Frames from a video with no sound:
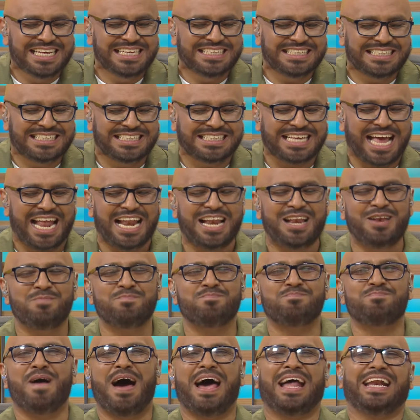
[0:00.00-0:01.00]

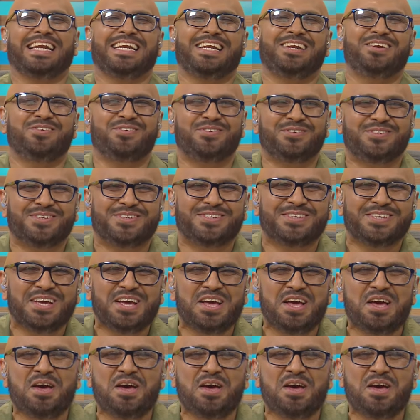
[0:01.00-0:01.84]
salvarnos.